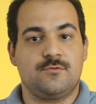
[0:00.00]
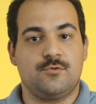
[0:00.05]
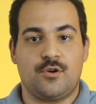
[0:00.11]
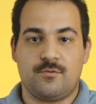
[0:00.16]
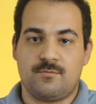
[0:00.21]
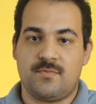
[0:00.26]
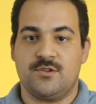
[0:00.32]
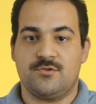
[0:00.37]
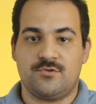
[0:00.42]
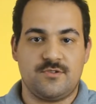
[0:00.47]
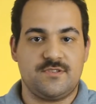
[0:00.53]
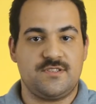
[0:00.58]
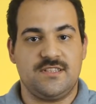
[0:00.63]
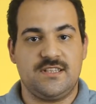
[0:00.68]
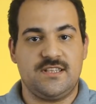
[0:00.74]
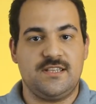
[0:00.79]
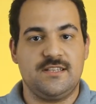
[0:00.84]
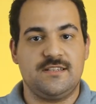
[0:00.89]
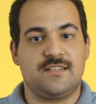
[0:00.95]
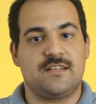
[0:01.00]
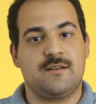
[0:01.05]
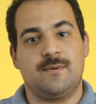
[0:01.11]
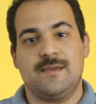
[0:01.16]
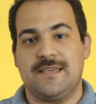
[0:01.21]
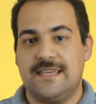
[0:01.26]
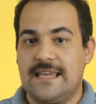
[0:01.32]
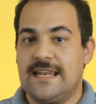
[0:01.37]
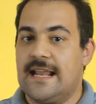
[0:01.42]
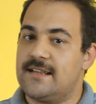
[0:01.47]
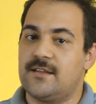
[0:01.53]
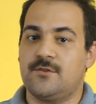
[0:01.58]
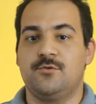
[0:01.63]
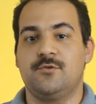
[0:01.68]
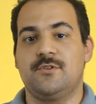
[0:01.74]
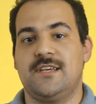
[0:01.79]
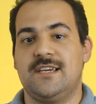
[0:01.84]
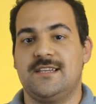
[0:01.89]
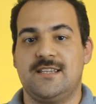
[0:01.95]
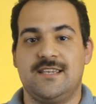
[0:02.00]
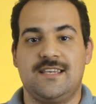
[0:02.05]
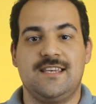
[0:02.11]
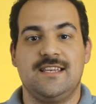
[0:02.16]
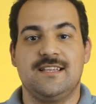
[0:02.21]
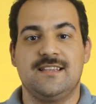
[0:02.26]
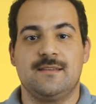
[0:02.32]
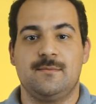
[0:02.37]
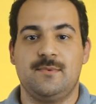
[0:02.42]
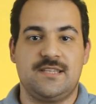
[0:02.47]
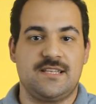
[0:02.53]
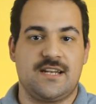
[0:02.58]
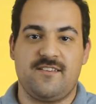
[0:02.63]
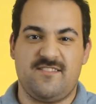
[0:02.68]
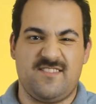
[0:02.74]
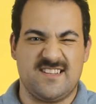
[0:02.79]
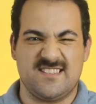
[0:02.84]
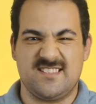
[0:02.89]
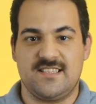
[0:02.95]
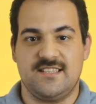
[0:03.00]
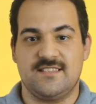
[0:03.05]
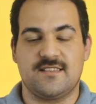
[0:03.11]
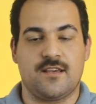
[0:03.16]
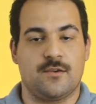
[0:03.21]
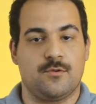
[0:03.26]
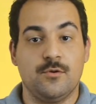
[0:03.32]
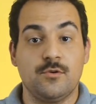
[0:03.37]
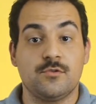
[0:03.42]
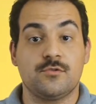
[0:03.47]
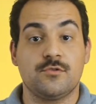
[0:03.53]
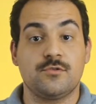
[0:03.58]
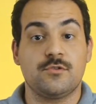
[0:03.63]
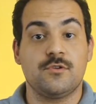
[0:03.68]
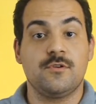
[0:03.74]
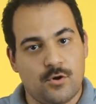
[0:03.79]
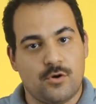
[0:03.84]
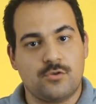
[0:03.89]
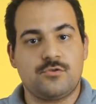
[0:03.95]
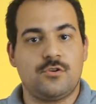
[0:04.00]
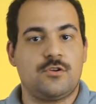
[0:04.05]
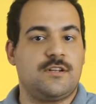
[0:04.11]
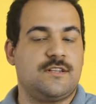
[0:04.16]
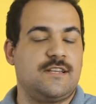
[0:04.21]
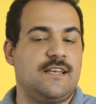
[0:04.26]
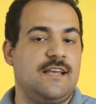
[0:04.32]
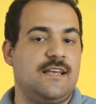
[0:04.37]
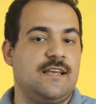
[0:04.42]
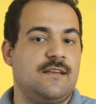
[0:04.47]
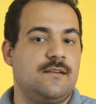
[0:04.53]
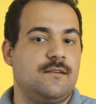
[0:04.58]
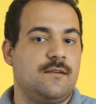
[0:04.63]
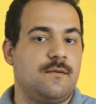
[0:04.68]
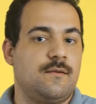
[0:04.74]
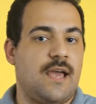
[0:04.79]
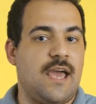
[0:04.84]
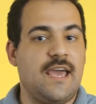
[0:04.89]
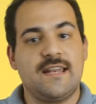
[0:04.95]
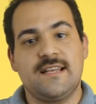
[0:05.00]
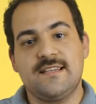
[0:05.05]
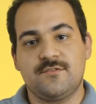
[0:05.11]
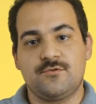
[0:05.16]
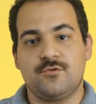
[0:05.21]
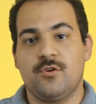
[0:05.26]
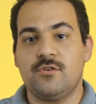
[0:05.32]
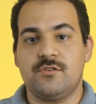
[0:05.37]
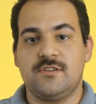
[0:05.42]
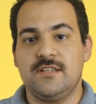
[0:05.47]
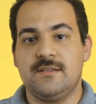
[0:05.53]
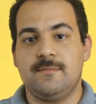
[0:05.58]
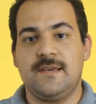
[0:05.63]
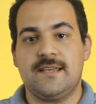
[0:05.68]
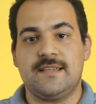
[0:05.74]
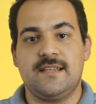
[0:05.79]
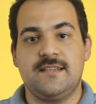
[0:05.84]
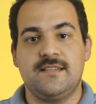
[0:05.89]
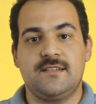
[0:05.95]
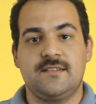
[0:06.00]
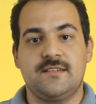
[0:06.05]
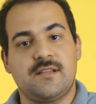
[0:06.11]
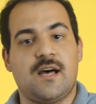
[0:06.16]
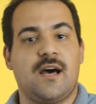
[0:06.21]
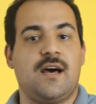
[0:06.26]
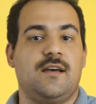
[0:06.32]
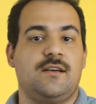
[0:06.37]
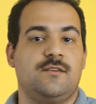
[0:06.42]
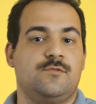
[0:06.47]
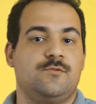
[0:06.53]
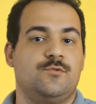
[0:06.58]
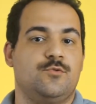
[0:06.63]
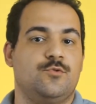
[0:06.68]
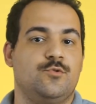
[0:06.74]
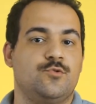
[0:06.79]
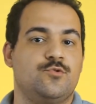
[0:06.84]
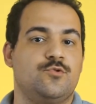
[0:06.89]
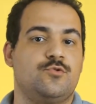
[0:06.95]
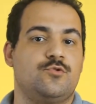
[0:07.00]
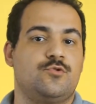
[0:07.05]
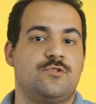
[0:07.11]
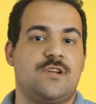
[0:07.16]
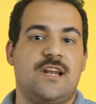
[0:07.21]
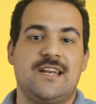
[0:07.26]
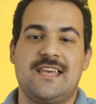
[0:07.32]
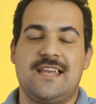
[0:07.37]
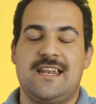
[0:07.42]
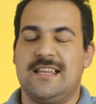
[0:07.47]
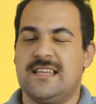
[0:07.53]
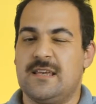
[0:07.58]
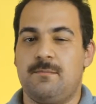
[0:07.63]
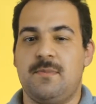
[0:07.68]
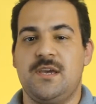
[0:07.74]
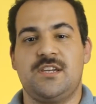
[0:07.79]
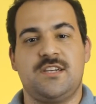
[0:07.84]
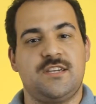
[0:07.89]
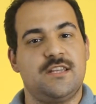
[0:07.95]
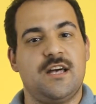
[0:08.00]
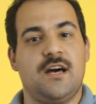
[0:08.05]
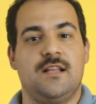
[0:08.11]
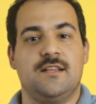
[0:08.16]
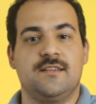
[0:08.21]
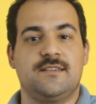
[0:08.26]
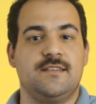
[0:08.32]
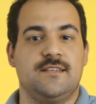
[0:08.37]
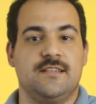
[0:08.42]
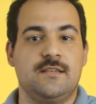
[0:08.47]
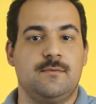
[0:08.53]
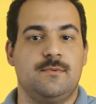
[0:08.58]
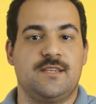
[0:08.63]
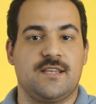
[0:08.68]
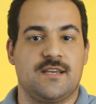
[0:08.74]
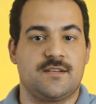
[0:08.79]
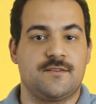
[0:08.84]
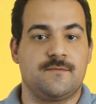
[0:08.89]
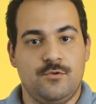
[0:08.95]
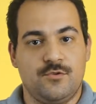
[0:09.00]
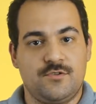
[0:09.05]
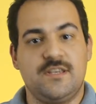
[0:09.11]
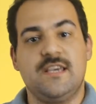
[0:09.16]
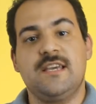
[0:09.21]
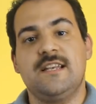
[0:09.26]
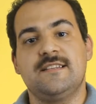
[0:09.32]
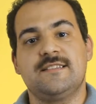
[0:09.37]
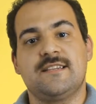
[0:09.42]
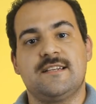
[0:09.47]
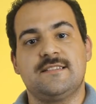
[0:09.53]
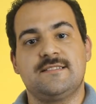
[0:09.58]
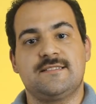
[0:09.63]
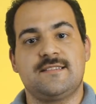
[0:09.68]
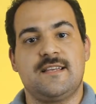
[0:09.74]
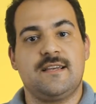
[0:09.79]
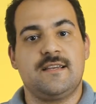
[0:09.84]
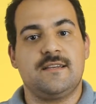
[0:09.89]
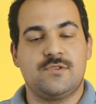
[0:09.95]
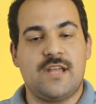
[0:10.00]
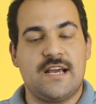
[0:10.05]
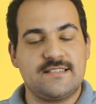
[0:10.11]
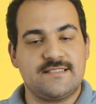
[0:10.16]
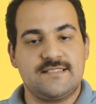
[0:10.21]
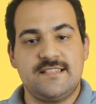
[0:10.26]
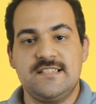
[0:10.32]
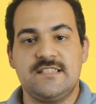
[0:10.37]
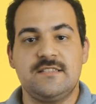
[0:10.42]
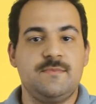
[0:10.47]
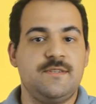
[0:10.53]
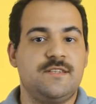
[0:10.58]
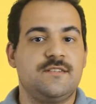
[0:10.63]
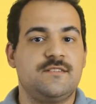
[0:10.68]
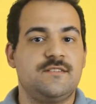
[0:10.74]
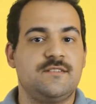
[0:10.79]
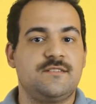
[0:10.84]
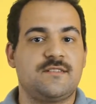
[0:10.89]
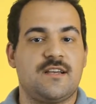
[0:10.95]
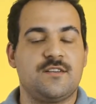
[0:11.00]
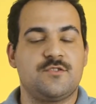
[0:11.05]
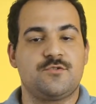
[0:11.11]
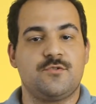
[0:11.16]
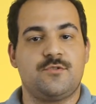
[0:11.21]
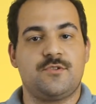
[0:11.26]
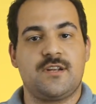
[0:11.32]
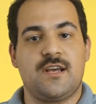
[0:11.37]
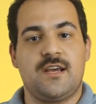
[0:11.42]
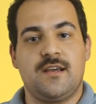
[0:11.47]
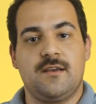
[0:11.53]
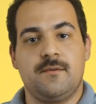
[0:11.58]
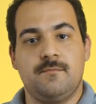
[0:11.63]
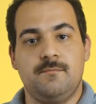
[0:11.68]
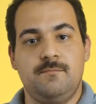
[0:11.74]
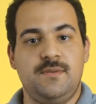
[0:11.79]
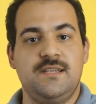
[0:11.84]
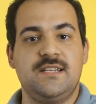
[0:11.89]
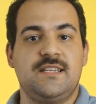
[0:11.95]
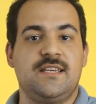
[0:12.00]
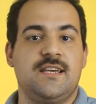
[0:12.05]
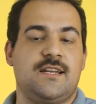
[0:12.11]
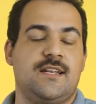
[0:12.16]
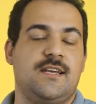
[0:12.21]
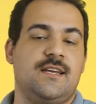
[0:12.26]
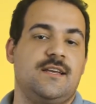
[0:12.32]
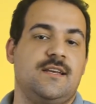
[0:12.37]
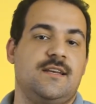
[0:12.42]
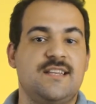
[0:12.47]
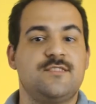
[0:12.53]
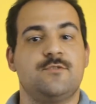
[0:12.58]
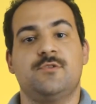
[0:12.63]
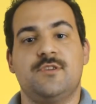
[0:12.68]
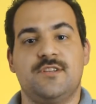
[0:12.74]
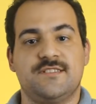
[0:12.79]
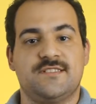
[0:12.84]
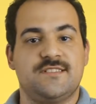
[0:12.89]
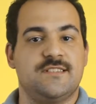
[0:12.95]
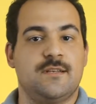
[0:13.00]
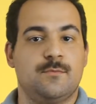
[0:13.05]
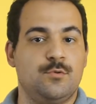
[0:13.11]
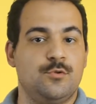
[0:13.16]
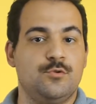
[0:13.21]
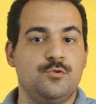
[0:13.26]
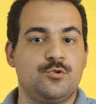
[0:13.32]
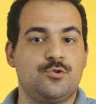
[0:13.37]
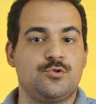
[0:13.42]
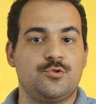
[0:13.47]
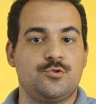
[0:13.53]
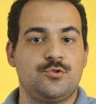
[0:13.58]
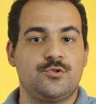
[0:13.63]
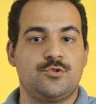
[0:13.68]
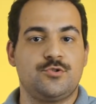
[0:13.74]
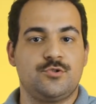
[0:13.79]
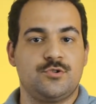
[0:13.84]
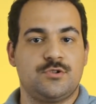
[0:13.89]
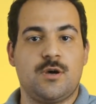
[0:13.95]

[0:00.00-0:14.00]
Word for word: Normal süresi 2 yıldır ama genelde Türkiye'de 2 yılda bitiren fazla insan yoktur. Doktora da en az 4 yıl beklenir. Daha uzun sürer genellikle 5 ila 6 yılda biter. Yüksek lisansta derslerinizi bitirdikten sonra bir kere tez önerisinde bulunursunuz.